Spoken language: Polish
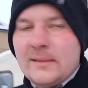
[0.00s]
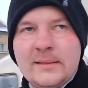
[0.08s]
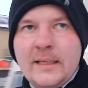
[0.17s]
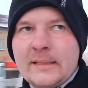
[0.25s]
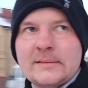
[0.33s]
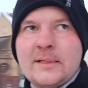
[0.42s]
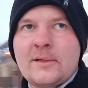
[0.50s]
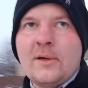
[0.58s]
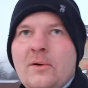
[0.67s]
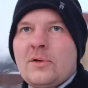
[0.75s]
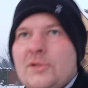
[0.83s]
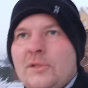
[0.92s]
jest
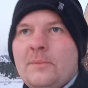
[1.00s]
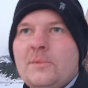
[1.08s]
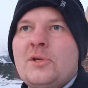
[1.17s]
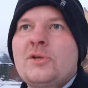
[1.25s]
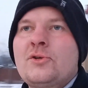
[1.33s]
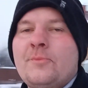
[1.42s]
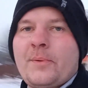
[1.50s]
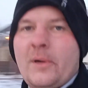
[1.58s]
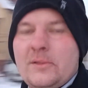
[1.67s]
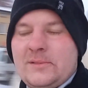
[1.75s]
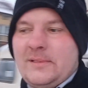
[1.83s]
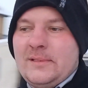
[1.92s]
około
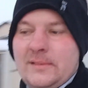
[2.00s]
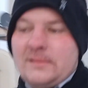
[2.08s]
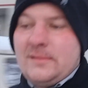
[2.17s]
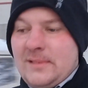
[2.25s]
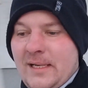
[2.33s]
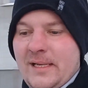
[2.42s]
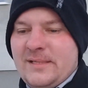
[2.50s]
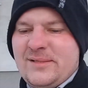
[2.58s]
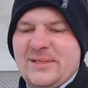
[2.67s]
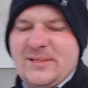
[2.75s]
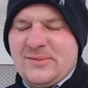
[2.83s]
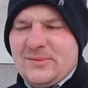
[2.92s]
70%, zależy
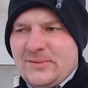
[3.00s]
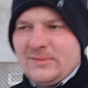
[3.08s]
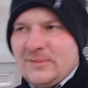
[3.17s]
też od,